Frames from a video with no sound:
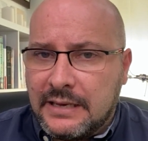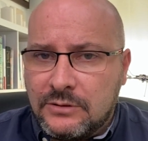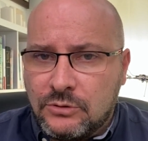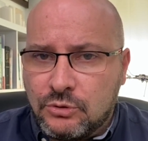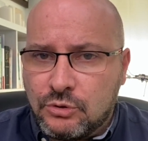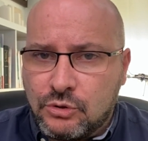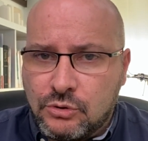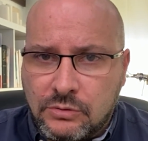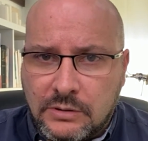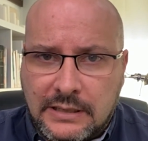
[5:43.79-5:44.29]

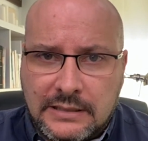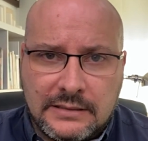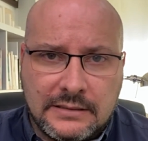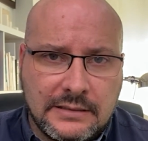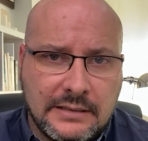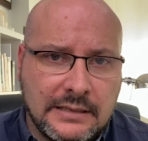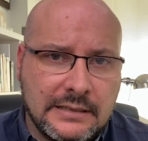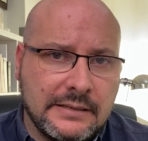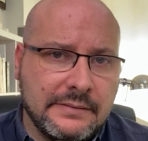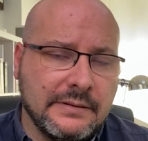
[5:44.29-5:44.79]
inusual
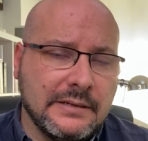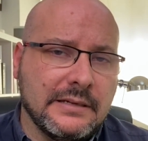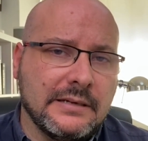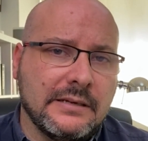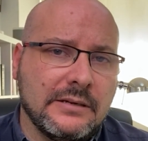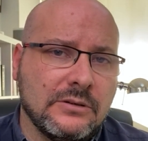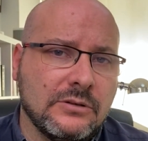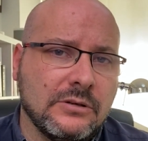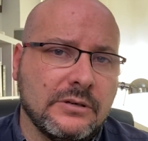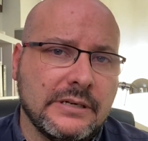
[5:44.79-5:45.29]
a nivel
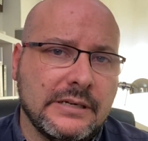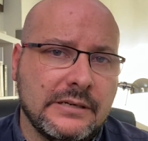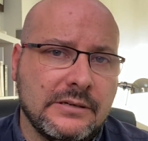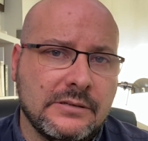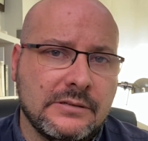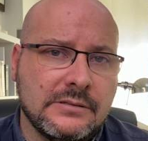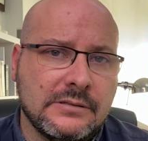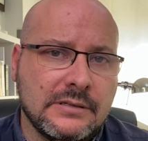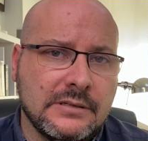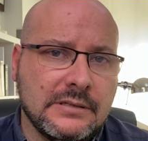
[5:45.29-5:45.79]

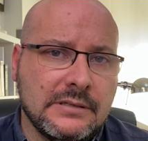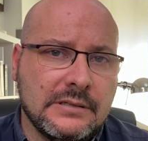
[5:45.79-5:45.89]
geológico